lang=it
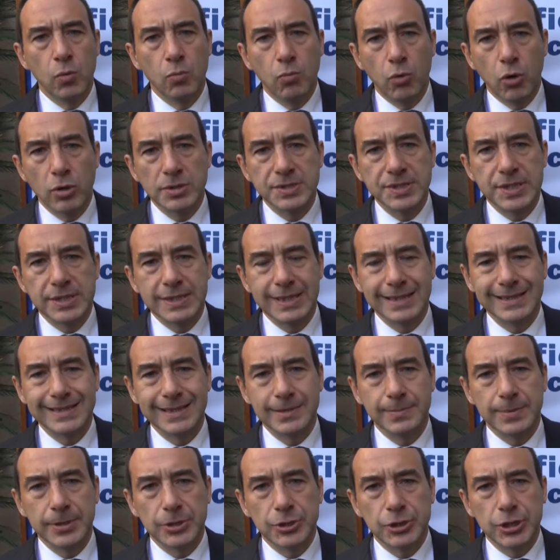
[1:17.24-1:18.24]
Un buon
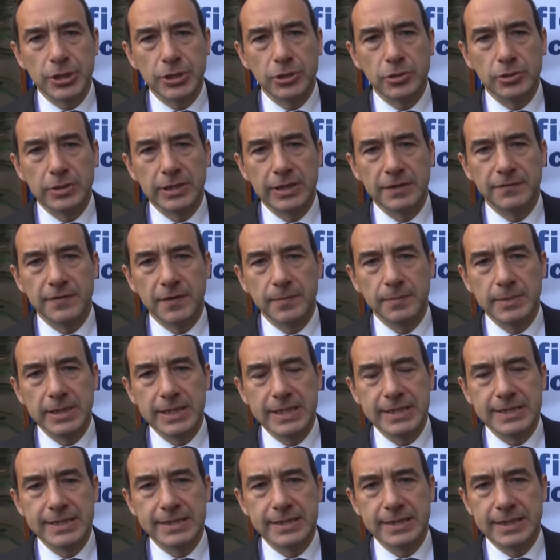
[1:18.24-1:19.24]
70% delle
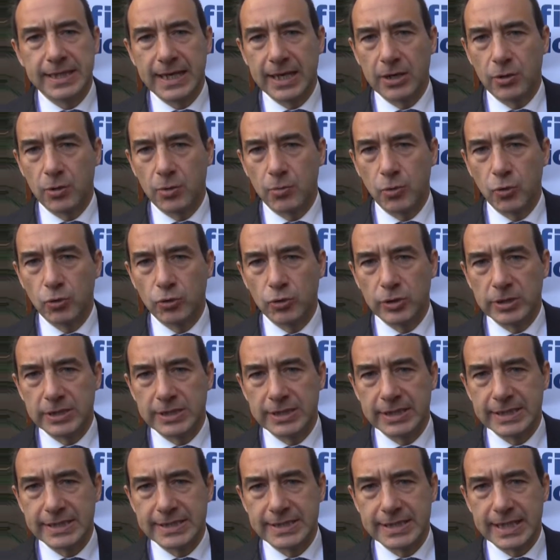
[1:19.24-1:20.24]
famiglie si dichiarano molto
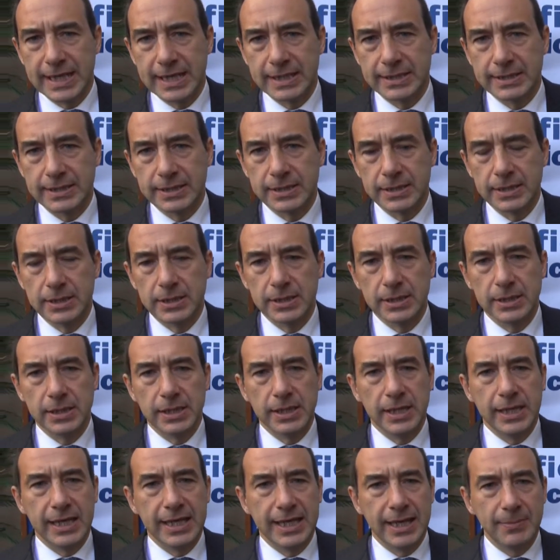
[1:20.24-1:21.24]
interessate,
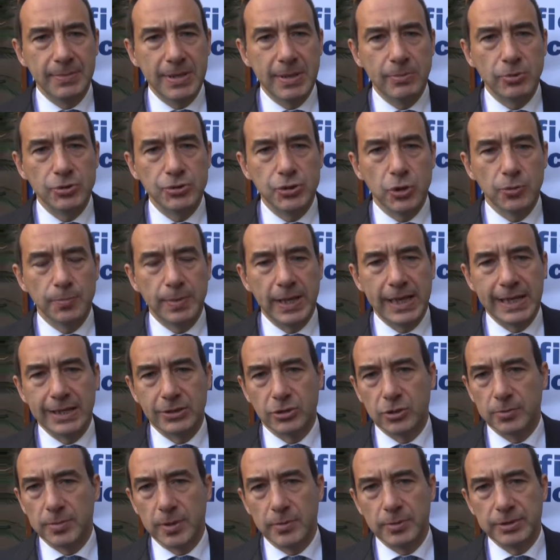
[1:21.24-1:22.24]
e abbiamo
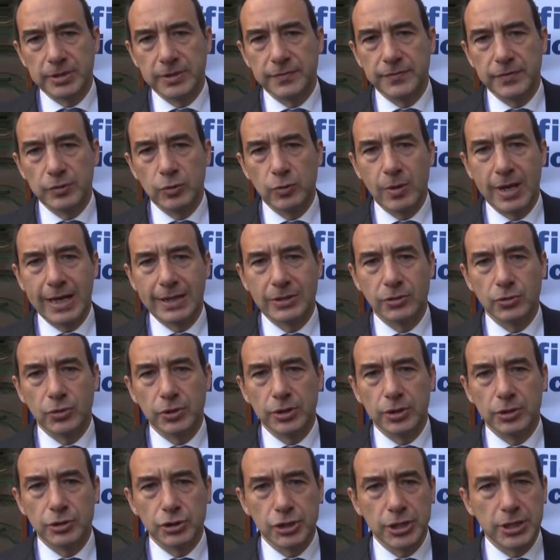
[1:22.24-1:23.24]
scoperto, abbiamo individuato
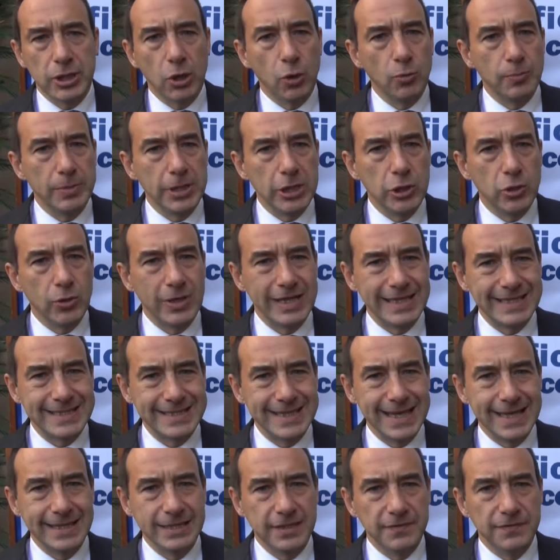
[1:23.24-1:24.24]
in circa un milione e
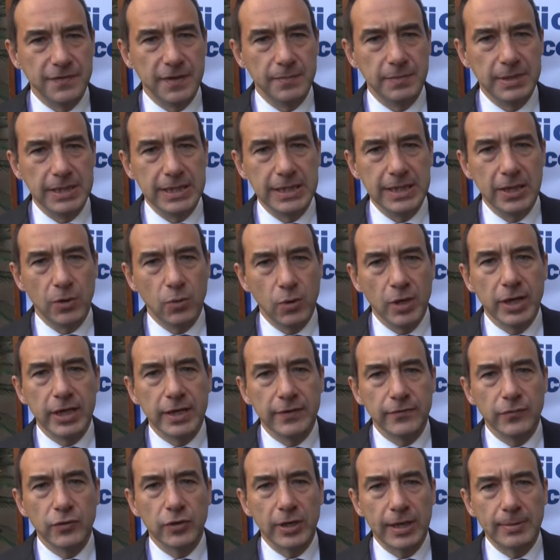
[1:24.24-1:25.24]
sei di famiglie quelle
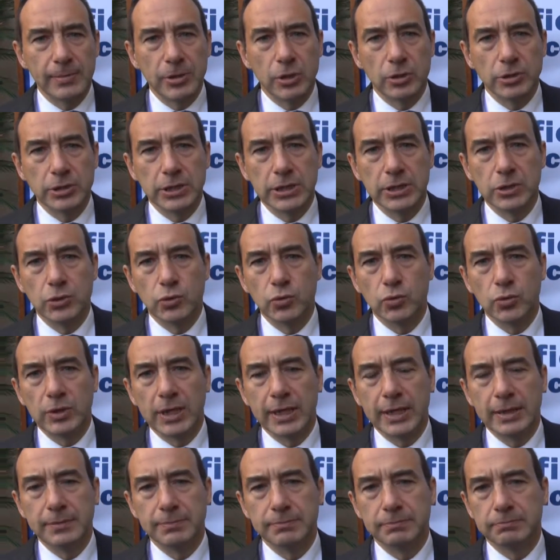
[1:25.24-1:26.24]
che vorrebbero
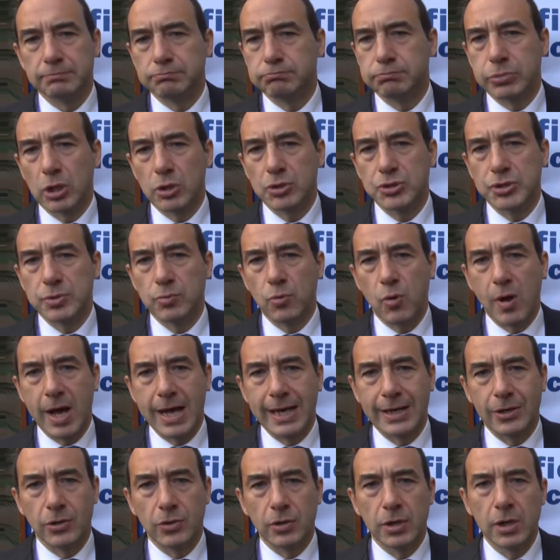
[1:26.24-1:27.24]
addirittura nel prossimo
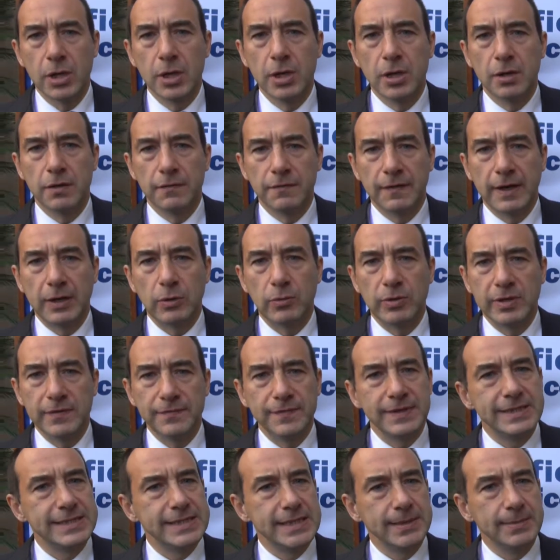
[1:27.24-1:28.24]
anno fare un
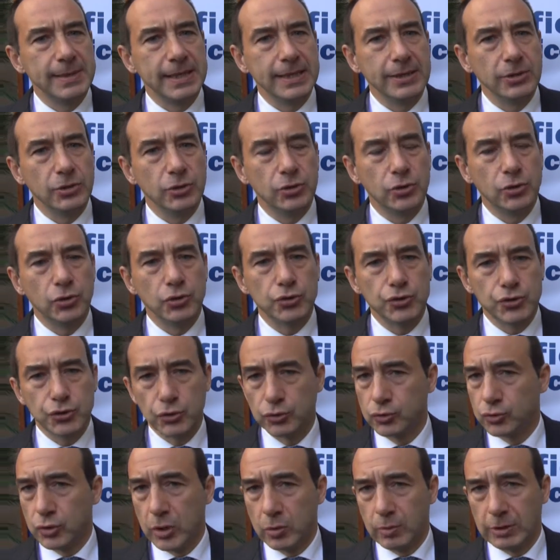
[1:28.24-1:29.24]
investimento
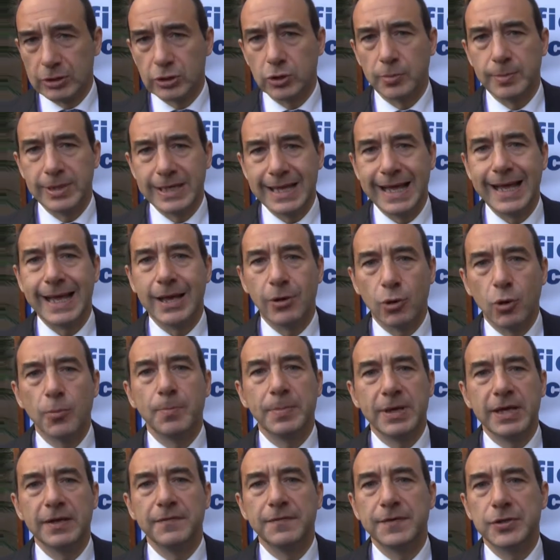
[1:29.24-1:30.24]
sotto i 4.000 euro
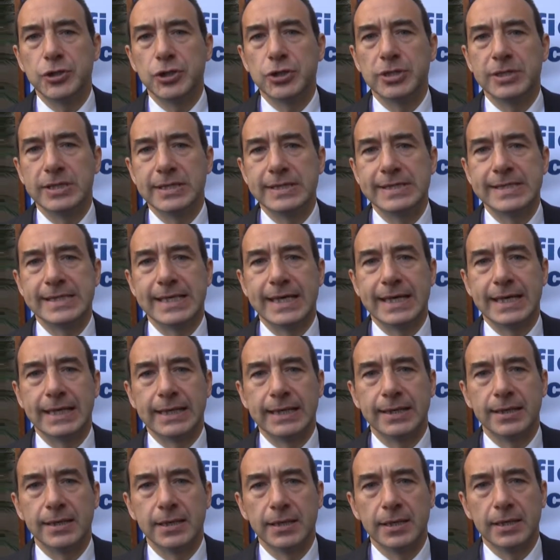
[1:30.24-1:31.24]
per
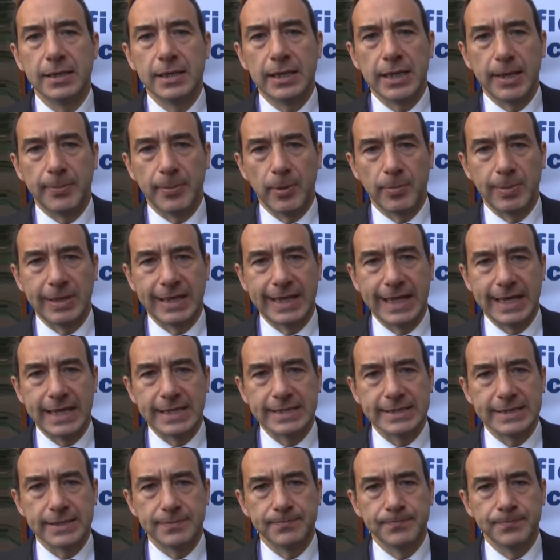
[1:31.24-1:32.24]
efficientizzare la propria
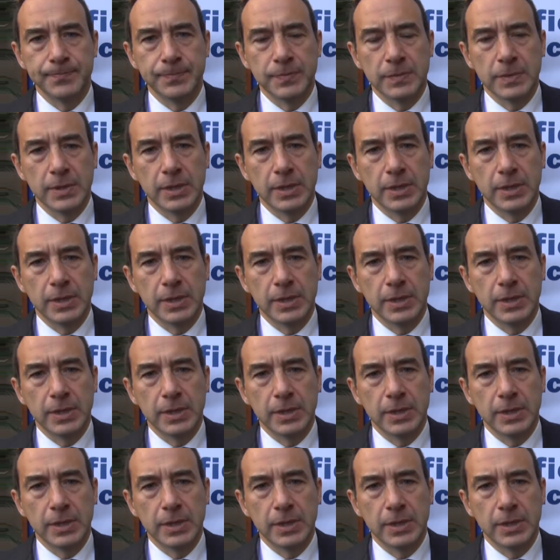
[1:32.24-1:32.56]
casa